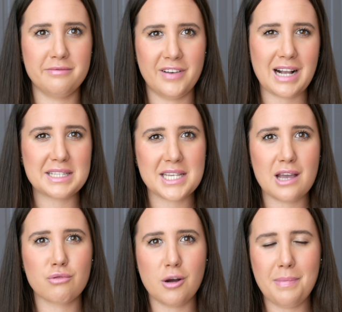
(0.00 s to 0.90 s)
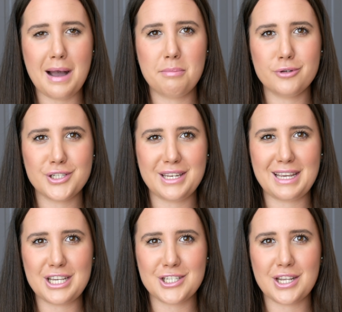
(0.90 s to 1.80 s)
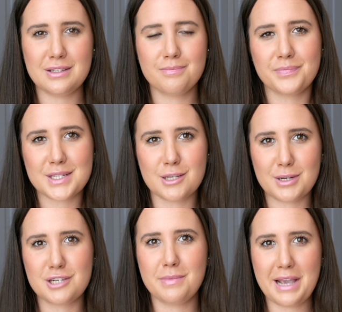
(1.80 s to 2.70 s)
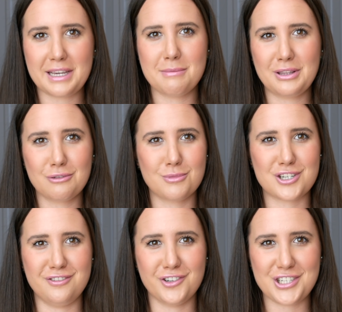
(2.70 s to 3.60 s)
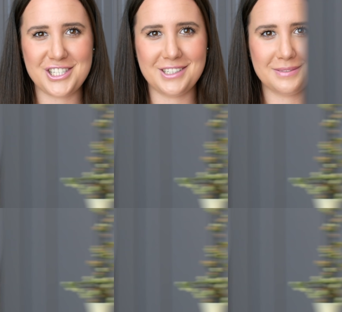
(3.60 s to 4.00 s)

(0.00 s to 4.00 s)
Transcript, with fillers: Wakacje Europa, a później na jesień Zobaczymy, jakie będą możliwości.